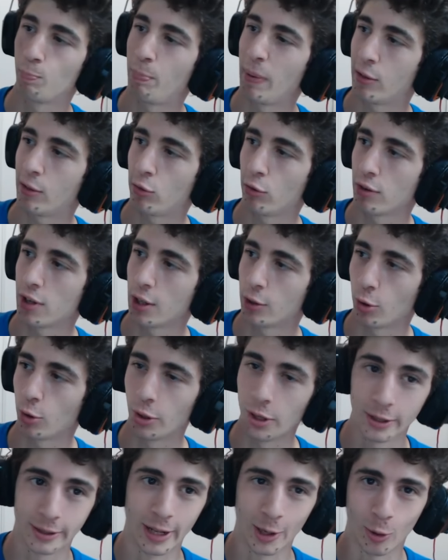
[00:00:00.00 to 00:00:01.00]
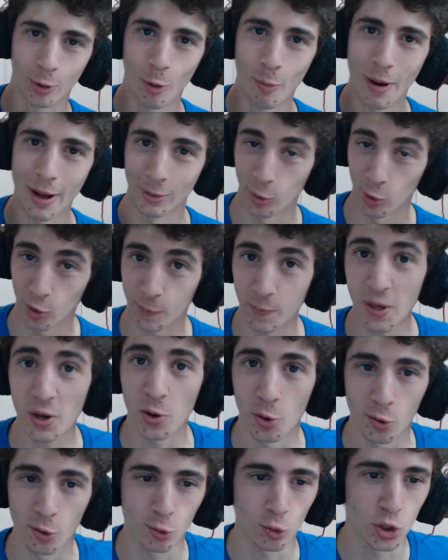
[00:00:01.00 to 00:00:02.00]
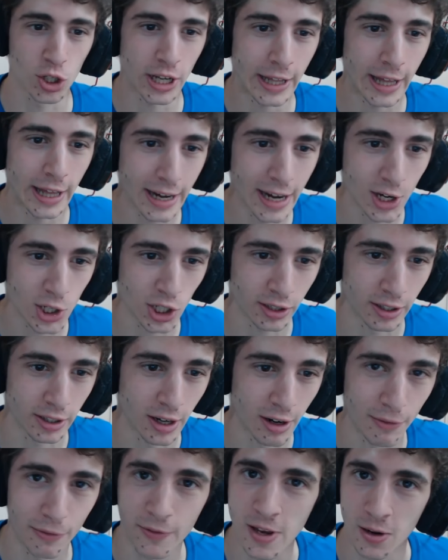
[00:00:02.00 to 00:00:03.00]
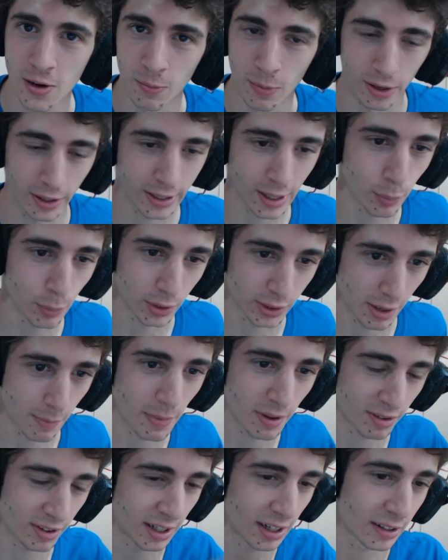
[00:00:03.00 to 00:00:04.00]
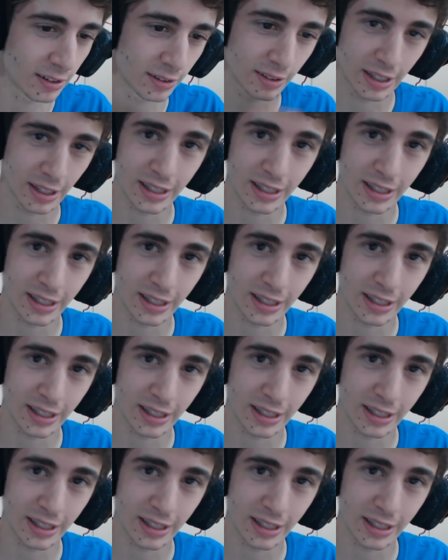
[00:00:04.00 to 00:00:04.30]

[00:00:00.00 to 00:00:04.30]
il pezzo dietro del telecomando Spero non succeda a Recet nel film Il che potrebbe essere